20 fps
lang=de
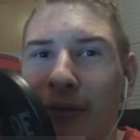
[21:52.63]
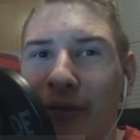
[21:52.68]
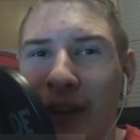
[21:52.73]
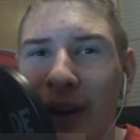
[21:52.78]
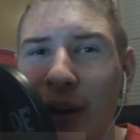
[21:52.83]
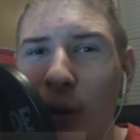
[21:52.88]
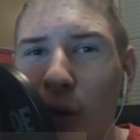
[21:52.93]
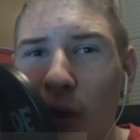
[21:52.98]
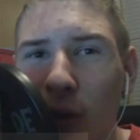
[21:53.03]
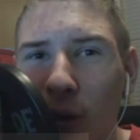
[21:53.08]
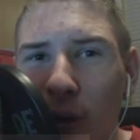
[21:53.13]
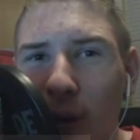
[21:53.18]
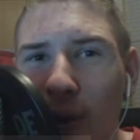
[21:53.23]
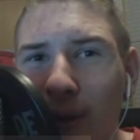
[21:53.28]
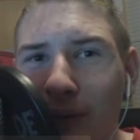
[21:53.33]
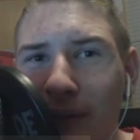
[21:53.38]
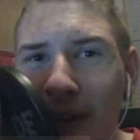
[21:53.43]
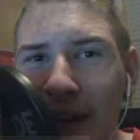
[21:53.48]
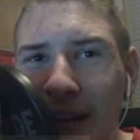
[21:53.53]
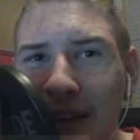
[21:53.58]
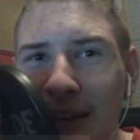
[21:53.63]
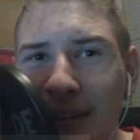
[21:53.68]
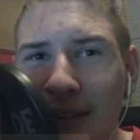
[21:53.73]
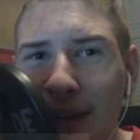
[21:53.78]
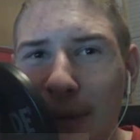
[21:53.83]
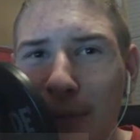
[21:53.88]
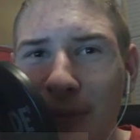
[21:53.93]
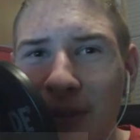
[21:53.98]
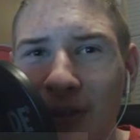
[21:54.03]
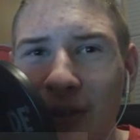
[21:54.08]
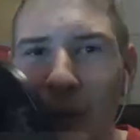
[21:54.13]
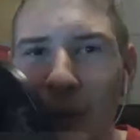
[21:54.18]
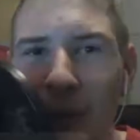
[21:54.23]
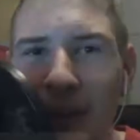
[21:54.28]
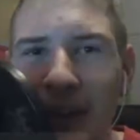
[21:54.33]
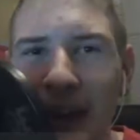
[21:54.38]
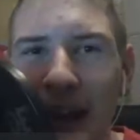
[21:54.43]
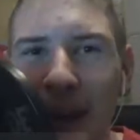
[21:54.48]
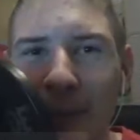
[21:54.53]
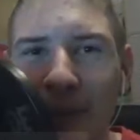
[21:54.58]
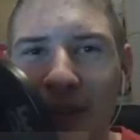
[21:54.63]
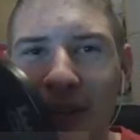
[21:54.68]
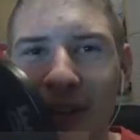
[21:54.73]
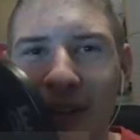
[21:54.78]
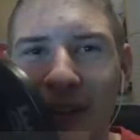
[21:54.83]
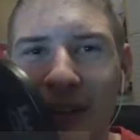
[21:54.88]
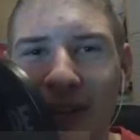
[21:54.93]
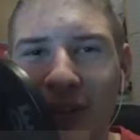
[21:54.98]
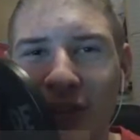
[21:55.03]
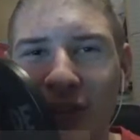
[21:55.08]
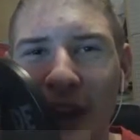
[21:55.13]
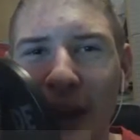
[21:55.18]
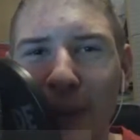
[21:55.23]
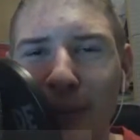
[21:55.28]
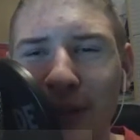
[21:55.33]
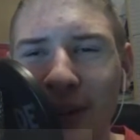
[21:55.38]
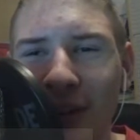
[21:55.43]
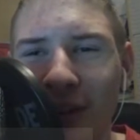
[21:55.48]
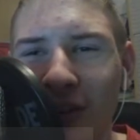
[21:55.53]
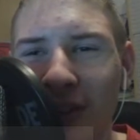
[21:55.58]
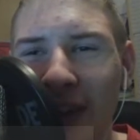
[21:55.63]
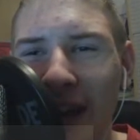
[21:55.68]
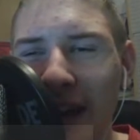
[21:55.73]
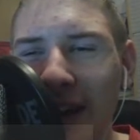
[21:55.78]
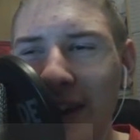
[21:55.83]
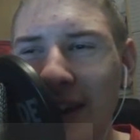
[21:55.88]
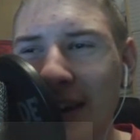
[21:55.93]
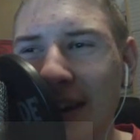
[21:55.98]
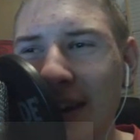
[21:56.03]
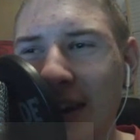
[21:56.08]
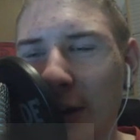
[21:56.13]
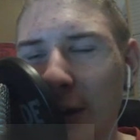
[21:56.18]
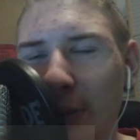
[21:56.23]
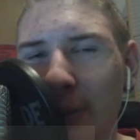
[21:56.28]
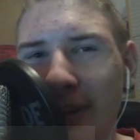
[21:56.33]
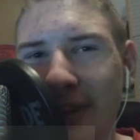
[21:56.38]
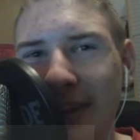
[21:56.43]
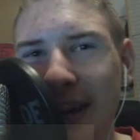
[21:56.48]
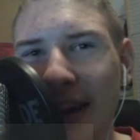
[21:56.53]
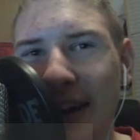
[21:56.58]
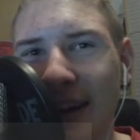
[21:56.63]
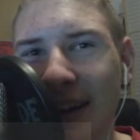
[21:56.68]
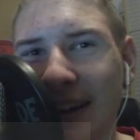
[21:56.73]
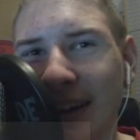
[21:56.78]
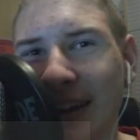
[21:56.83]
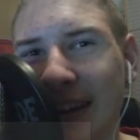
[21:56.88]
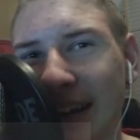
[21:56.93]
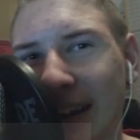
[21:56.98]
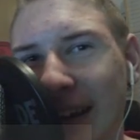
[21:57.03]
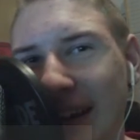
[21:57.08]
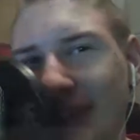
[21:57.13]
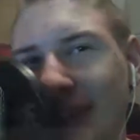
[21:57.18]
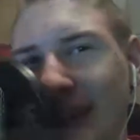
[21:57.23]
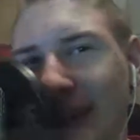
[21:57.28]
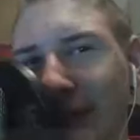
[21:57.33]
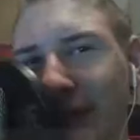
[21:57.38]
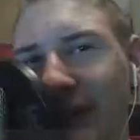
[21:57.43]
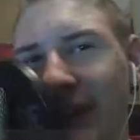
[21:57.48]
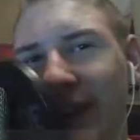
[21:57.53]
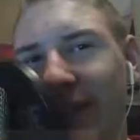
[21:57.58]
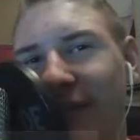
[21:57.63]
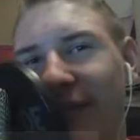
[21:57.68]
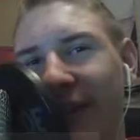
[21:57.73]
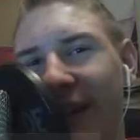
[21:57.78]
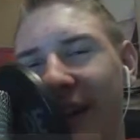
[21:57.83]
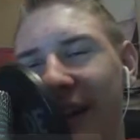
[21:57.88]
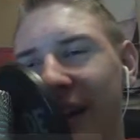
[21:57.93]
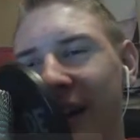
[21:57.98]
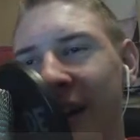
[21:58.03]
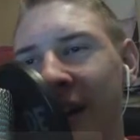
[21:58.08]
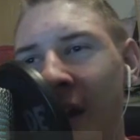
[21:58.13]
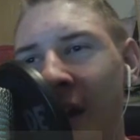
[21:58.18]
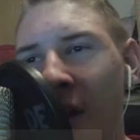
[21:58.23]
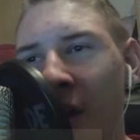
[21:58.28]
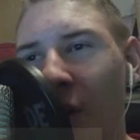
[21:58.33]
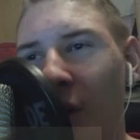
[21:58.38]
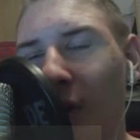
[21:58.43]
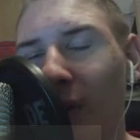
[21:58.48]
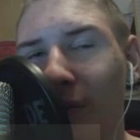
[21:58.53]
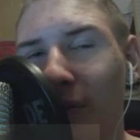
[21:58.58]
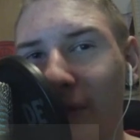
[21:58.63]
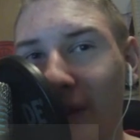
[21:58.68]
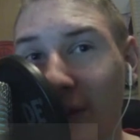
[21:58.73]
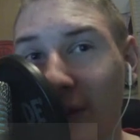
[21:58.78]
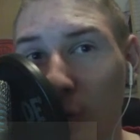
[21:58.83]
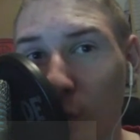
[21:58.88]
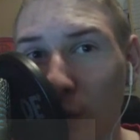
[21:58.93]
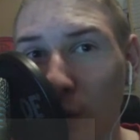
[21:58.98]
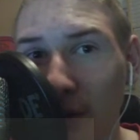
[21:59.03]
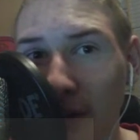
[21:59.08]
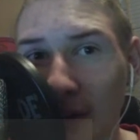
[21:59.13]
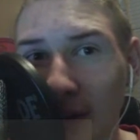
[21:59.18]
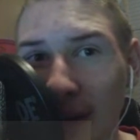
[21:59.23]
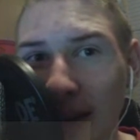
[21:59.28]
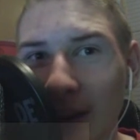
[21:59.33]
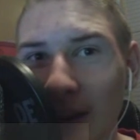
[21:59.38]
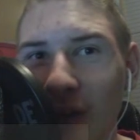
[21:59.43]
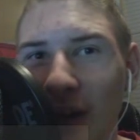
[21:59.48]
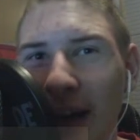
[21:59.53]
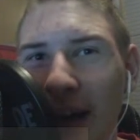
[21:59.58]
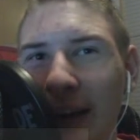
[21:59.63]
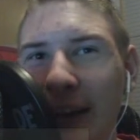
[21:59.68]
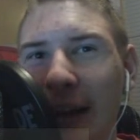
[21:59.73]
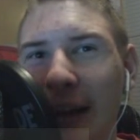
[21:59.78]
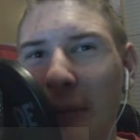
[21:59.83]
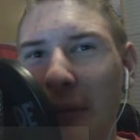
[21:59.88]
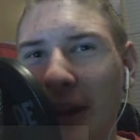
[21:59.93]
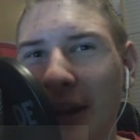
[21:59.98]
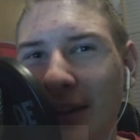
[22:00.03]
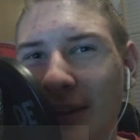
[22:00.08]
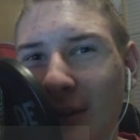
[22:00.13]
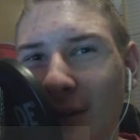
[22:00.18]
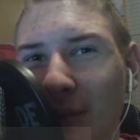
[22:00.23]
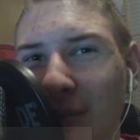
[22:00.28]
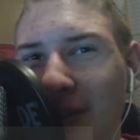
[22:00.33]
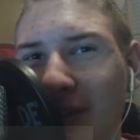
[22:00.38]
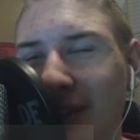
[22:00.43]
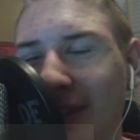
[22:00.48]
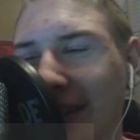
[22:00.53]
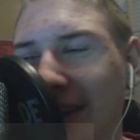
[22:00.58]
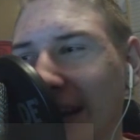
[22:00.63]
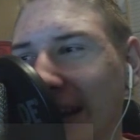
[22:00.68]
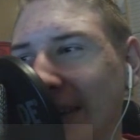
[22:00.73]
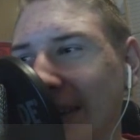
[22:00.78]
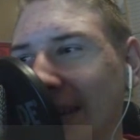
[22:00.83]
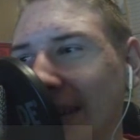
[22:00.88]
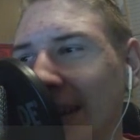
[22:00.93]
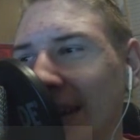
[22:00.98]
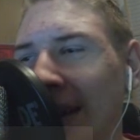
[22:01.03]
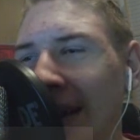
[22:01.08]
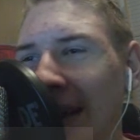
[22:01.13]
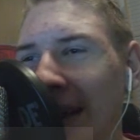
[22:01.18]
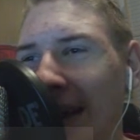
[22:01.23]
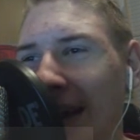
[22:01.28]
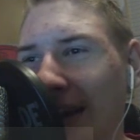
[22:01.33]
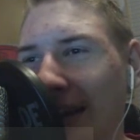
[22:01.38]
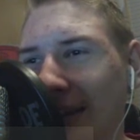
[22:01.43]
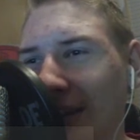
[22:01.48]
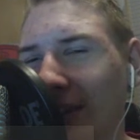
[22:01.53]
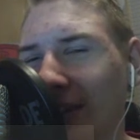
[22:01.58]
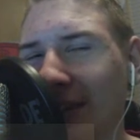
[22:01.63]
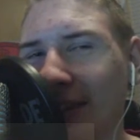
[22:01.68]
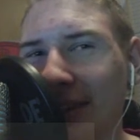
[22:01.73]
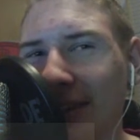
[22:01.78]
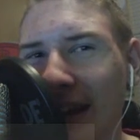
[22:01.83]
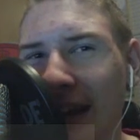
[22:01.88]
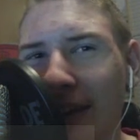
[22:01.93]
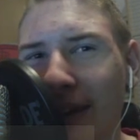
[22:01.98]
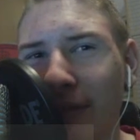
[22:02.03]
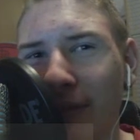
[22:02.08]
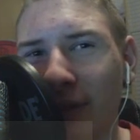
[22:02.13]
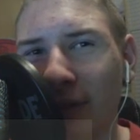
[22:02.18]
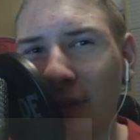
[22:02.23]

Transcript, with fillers: Wenn du noch irgendwelche Tipps für mich haben solltest, schreib die doch gerne in die Kommentare. Ich lese sie auf jeden Fall und versuche die dann auch einigermaßen umzusetzen. Ansonsten danke